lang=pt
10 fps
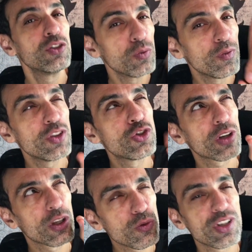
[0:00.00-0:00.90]
de um
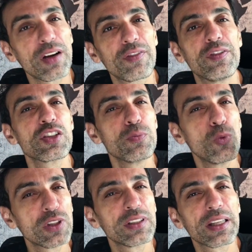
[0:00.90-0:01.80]
vídeo que eu já fiz
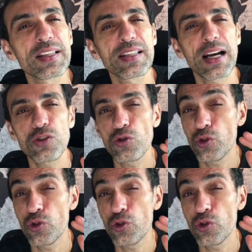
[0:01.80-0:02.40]
muito interessante,